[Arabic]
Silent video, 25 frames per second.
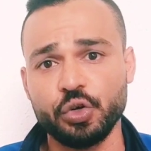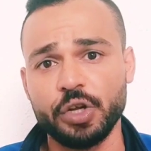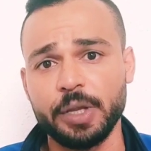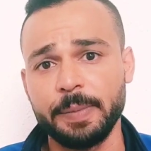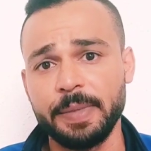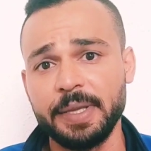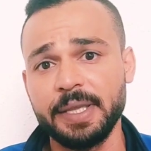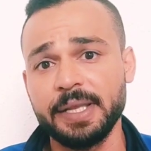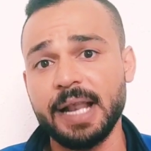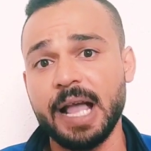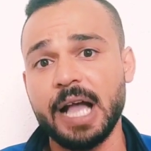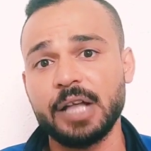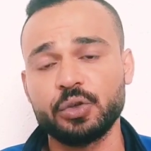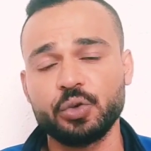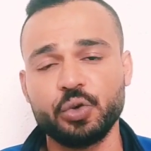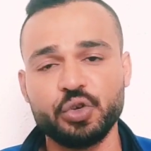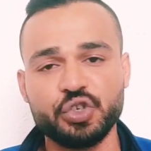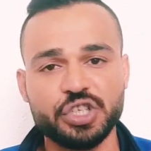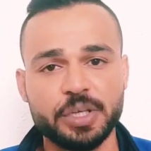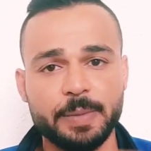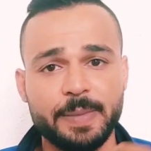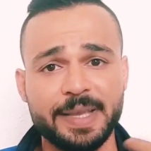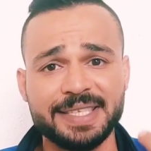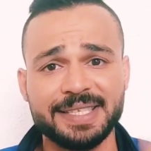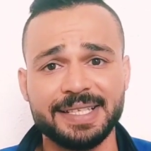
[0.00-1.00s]
كبير
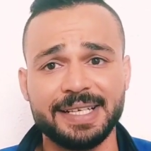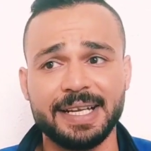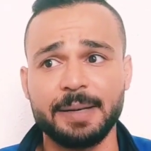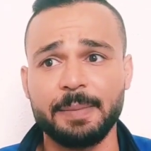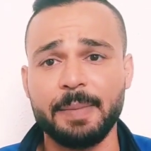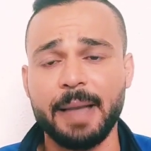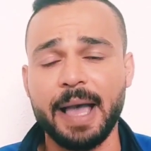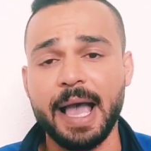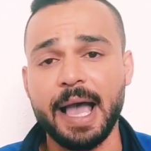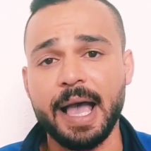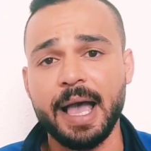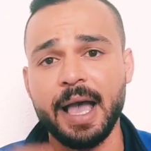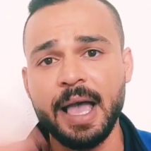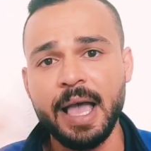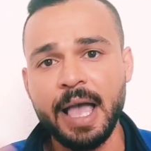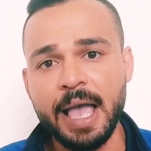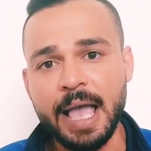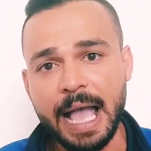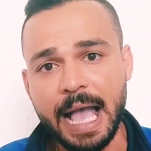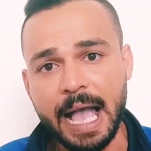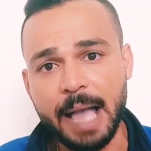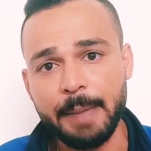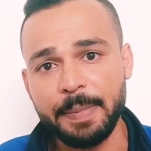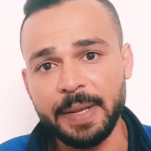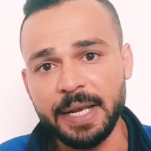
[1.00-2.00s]
هتخش مثلا مع
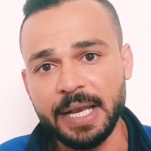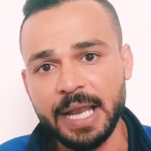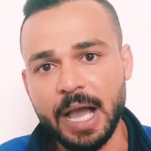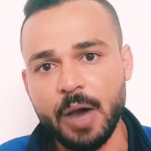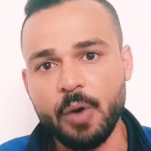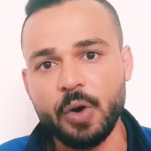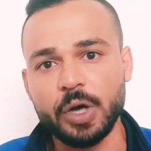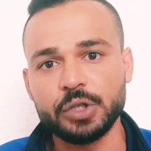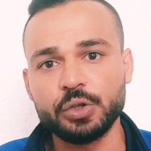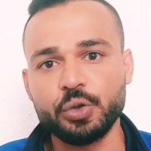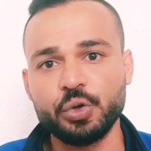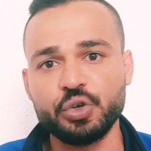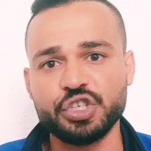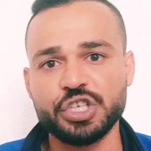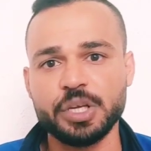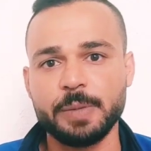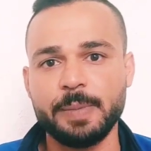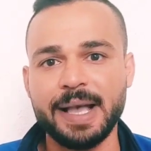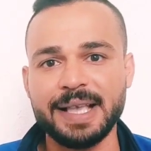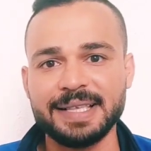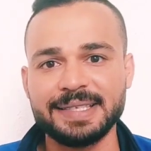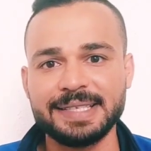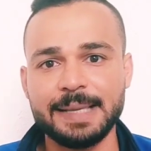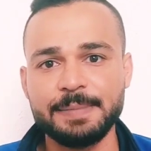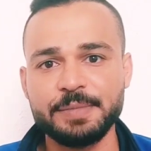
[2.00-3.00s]
ابل او هتخش
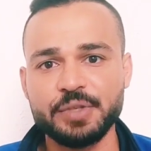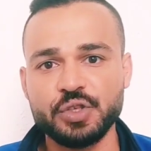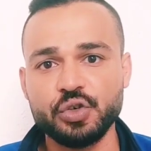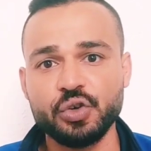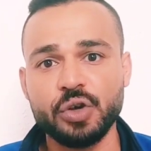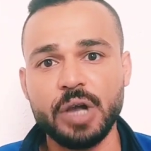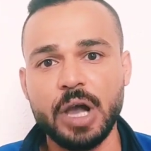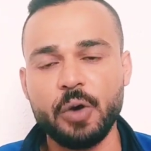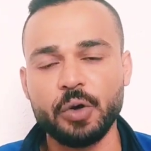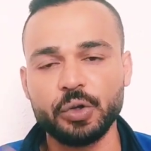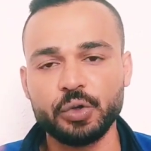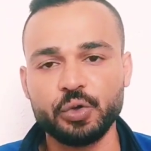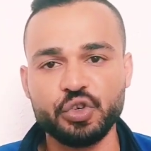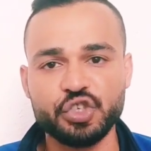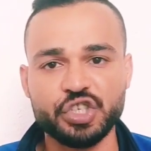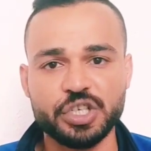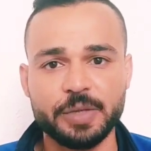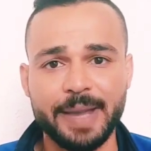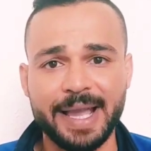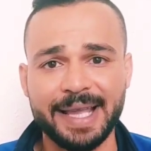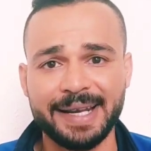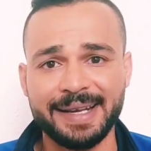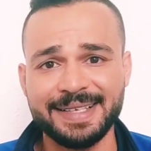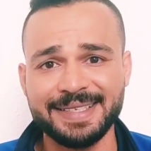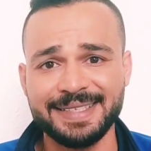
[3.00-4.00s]
مع سامسونج او هتخش
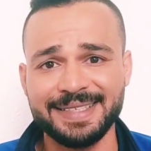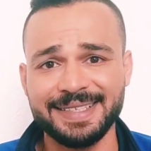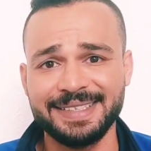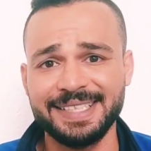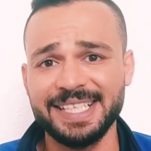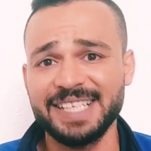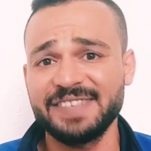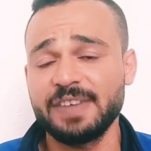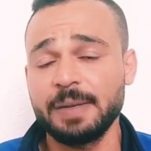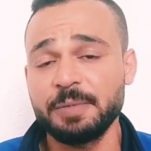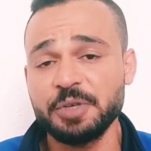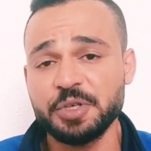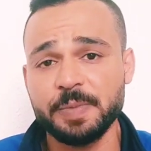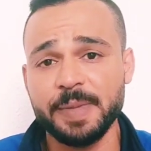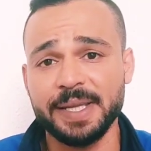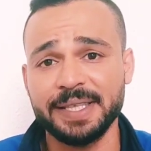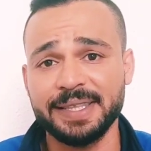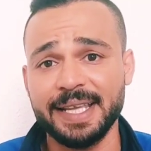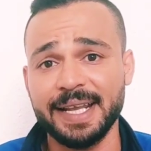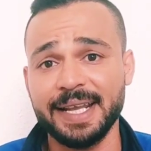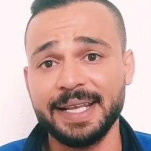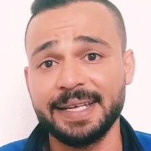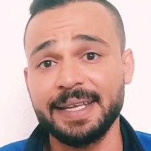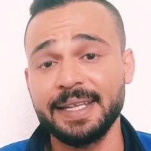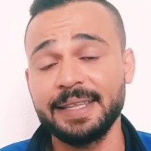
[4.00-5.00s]
مع الناس دي كتير فمش
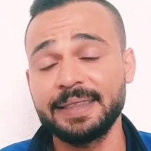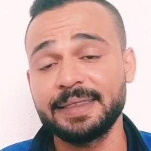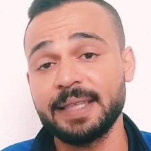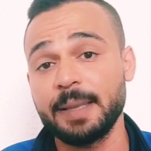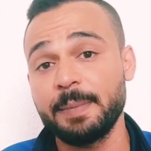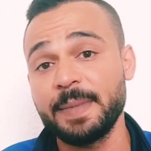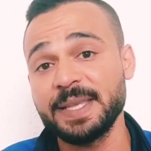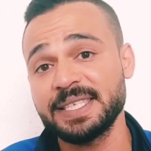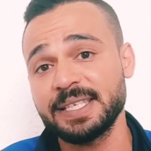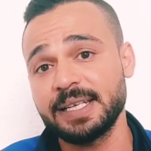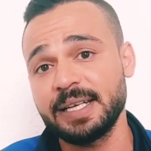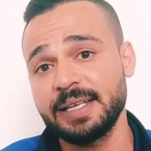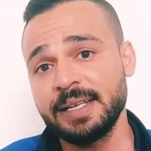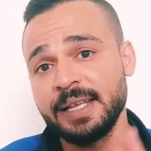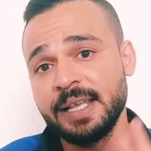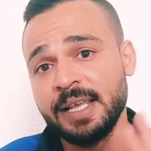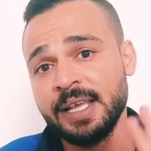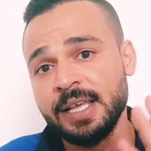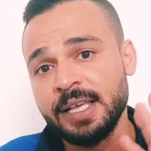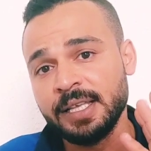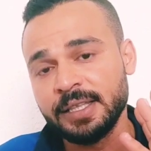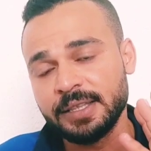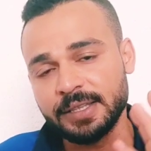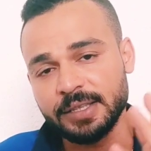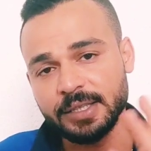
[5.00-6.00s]
محتاج ان انت مثلا
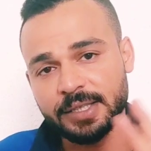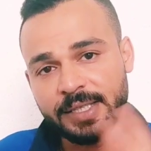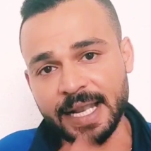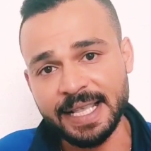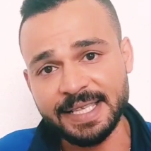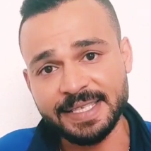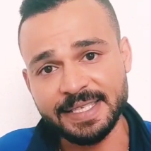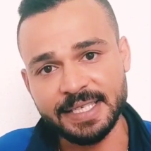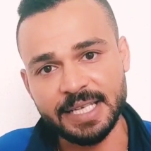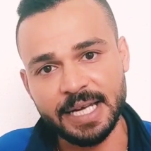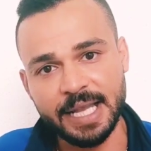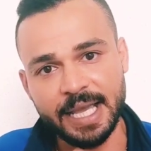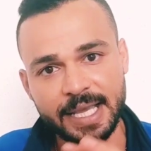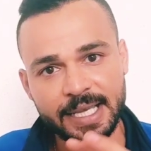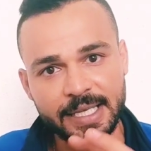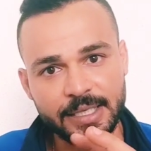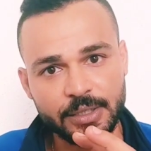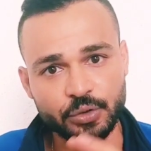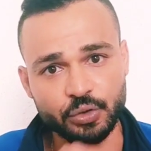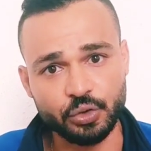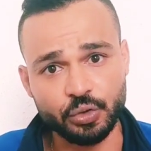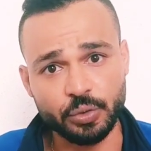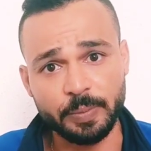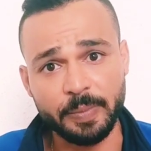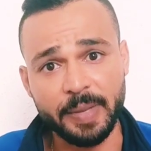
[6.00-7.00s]
تنزل اي
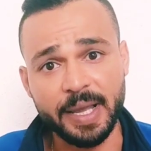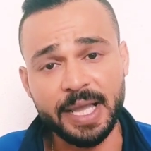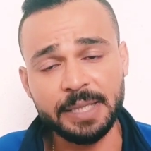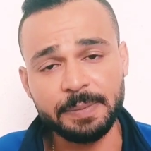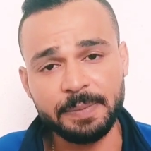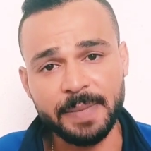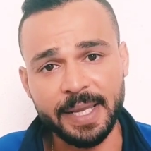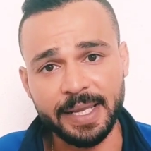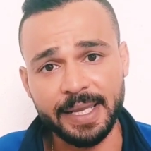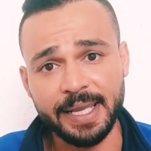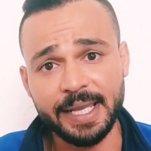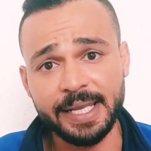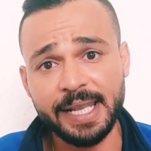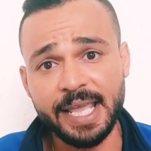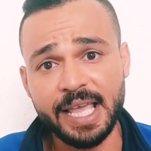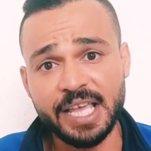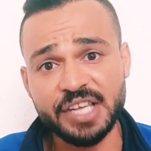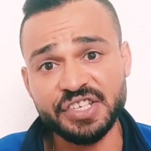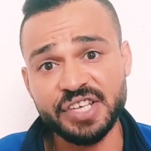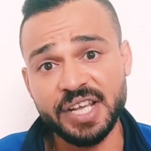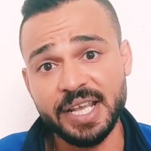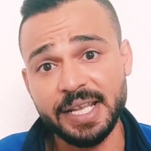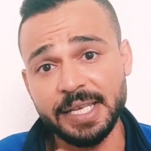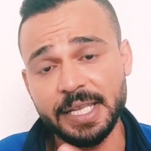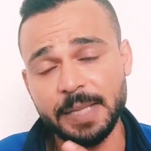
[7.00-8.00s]
دروبات مجاني
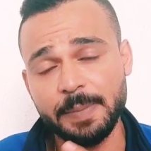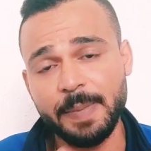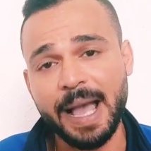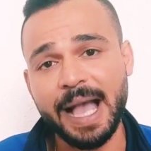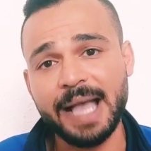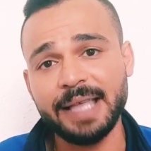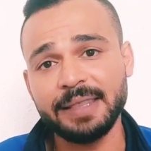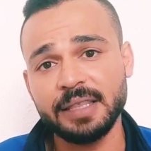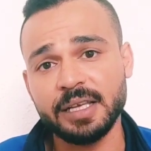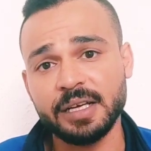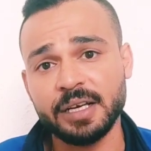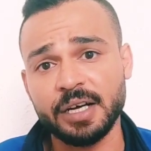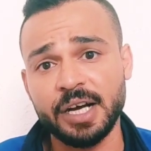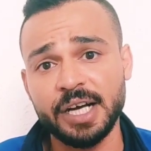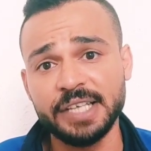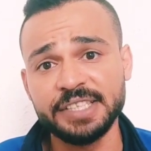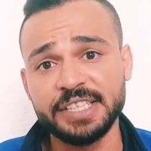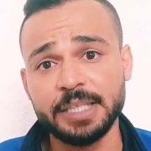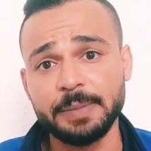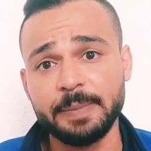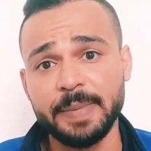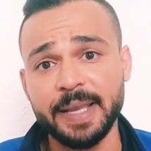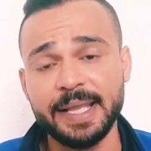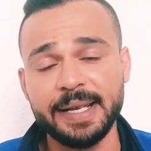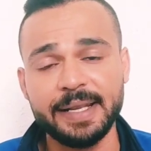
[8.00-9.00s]
عشان يبقى عندك قاعده
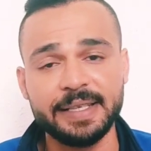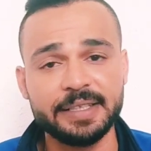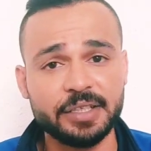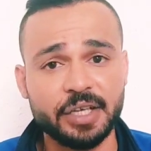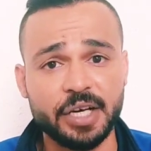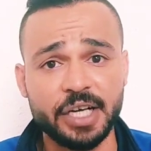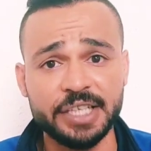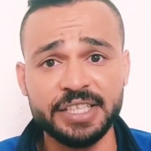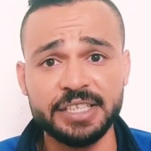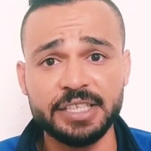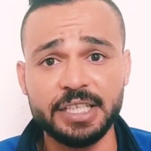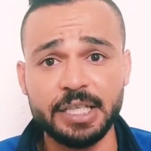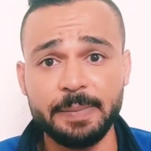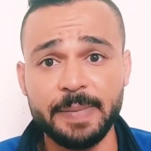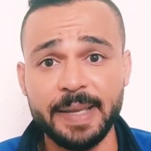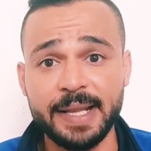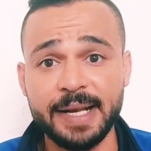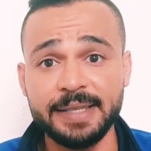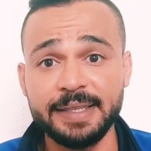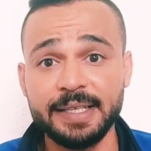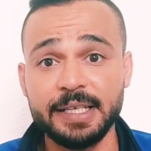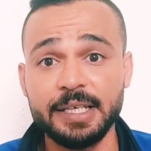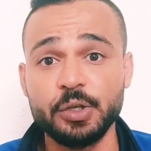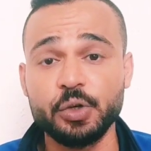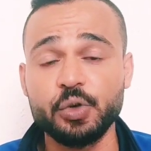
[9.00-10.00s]
بيانات قاعده
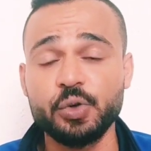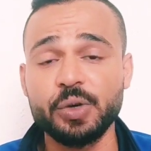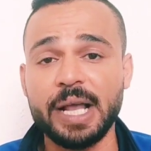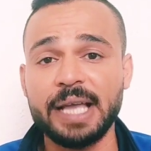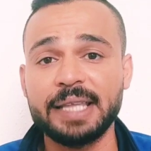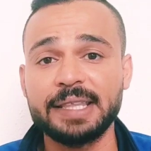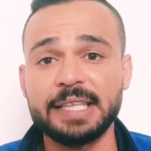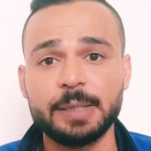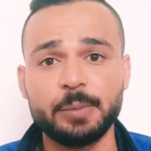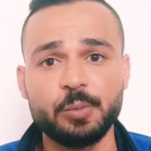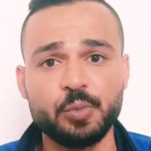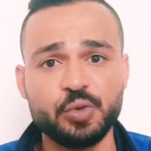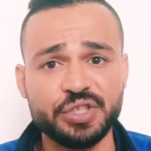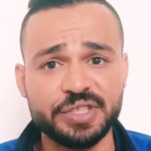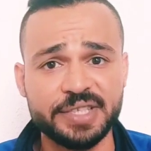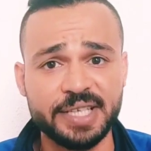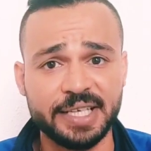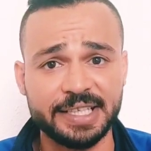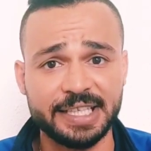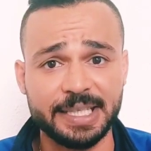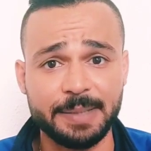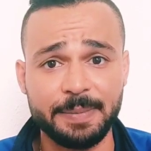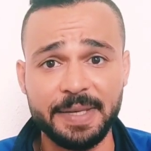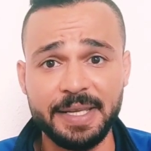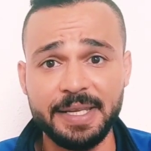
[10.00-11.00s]
البيانات اللي يكون عندك
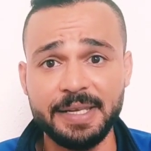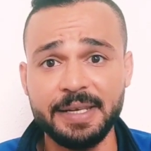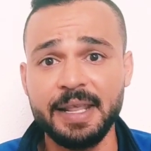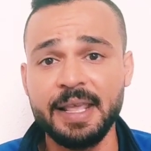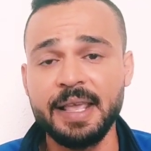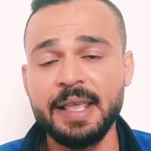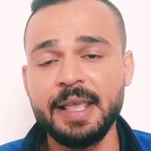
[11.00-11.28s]
مستخدمين